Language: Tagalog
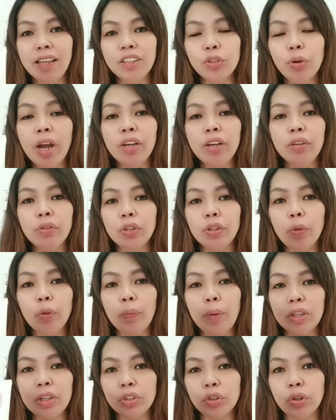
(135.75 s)
try nyo nito
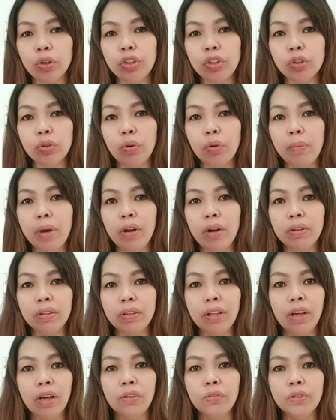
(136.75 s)
pag-search kung meron
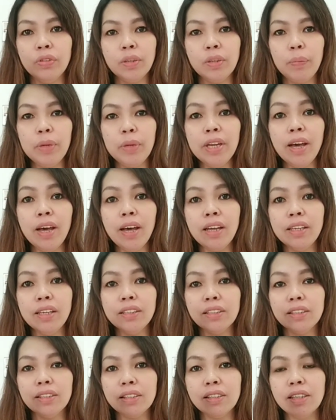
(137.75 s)
tayo doon sa
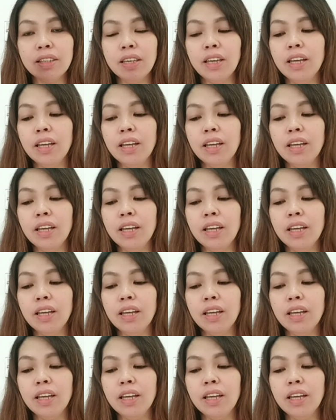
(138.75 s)
Pinas.